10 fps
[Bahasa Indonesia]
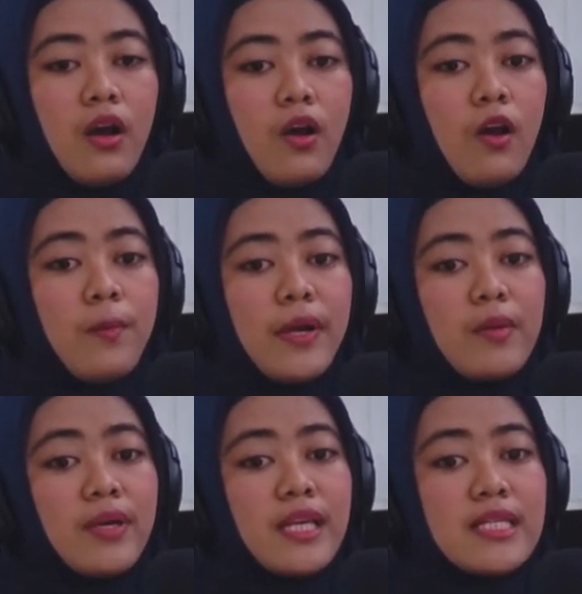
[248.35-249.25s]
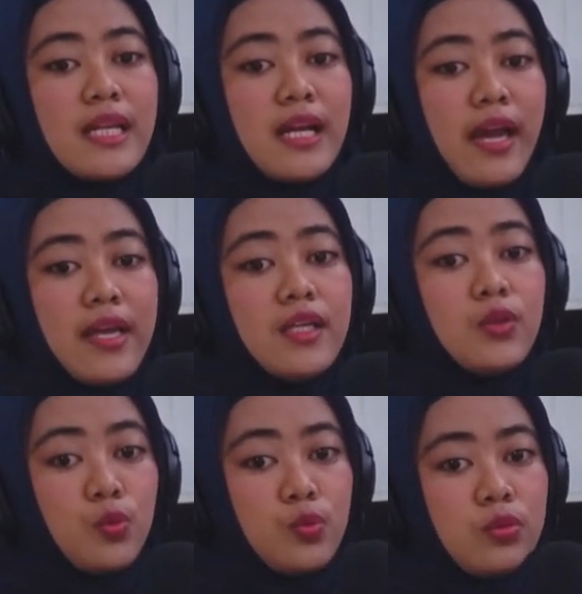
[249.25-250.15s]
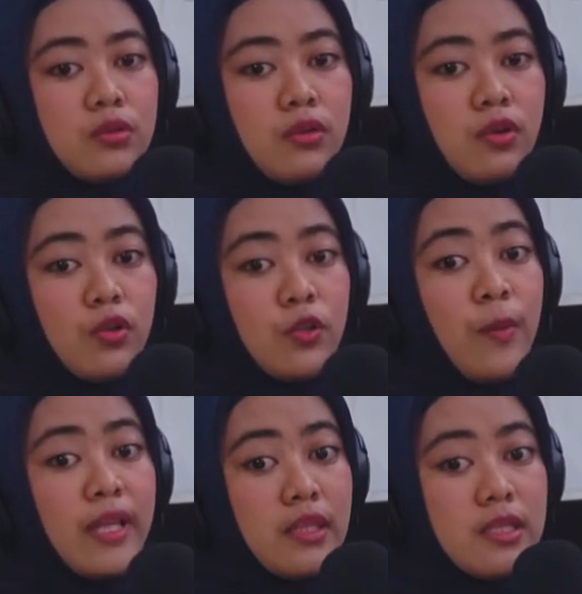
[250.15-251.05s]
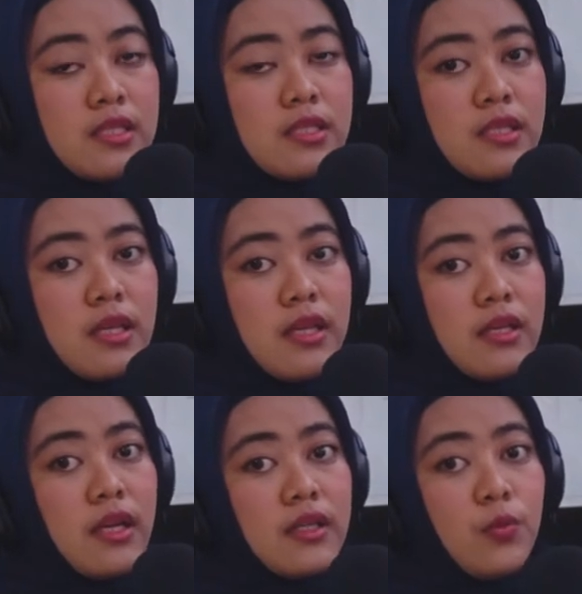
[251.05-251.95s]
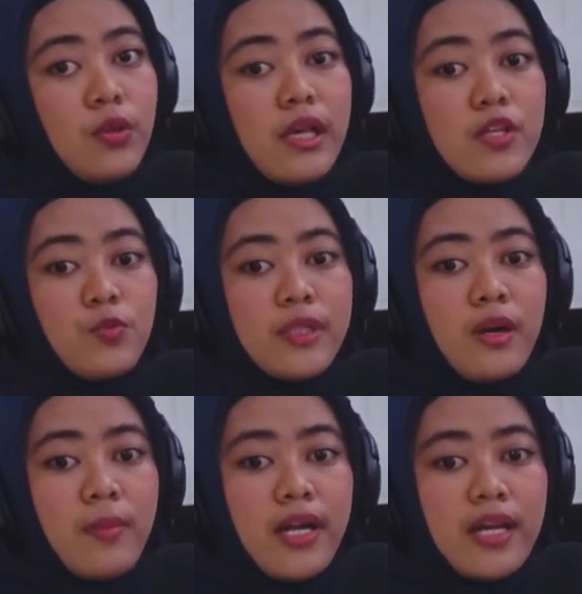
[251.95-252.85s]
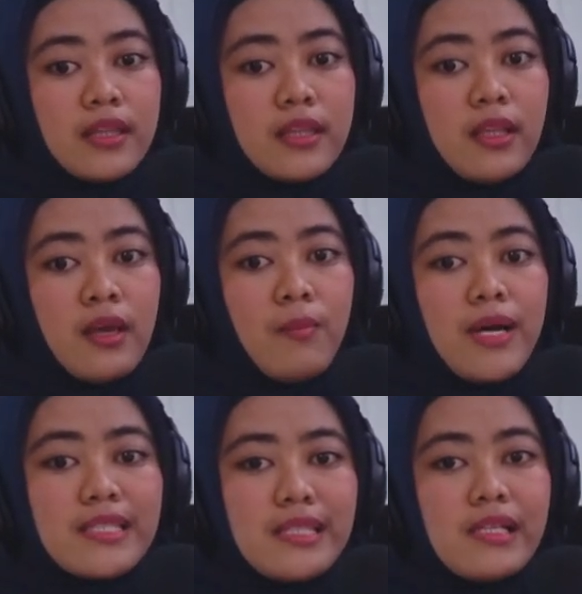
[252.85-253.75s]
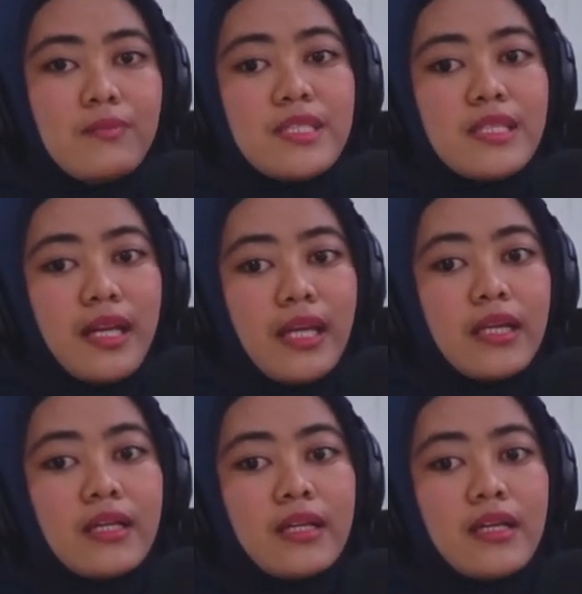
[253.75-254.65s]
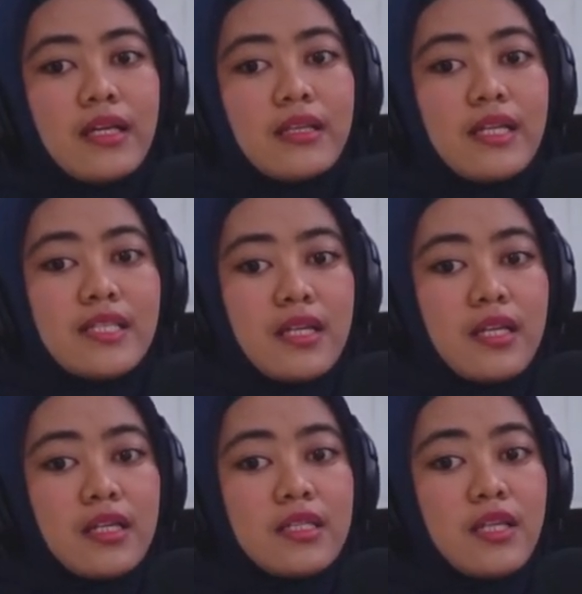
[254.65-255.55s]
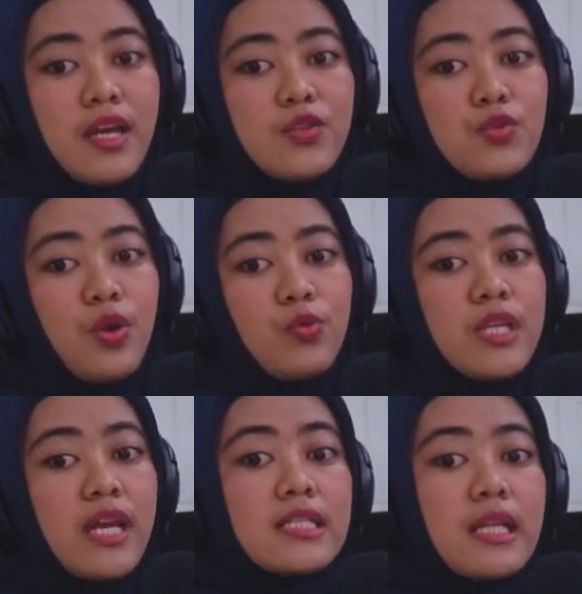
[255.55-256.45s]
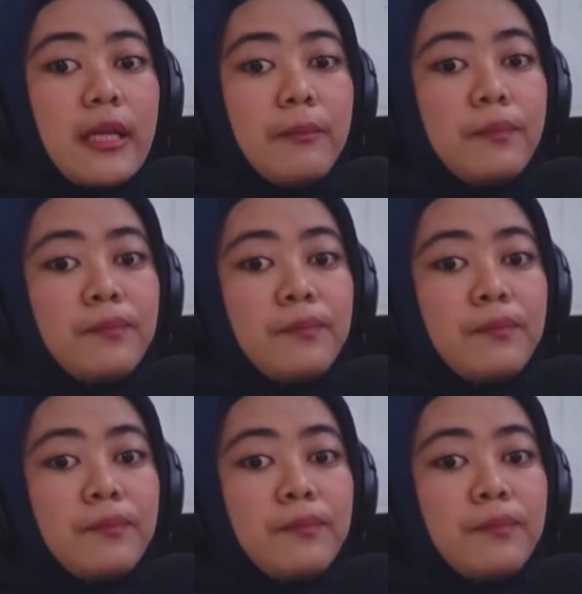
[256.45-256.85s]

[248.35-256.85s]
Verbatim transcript: Kalau pakai batasan yang kayak gitu, otomatis yang di wilayah Sumatera Barat pasti lebih sering terjadi kejadian curah hujan ekstrim